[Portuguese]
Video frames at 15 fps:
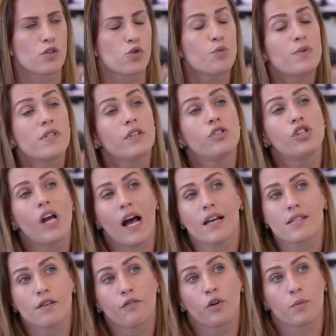subsidiar
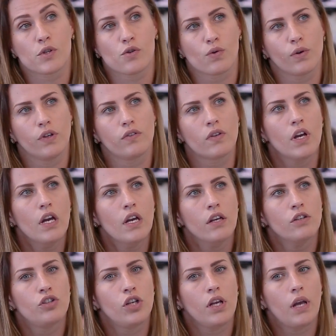as informações
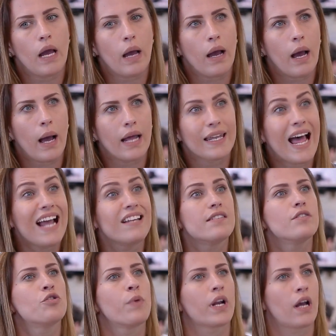de
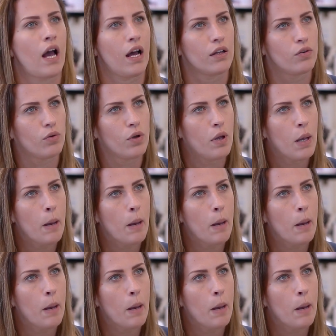análise de mercado,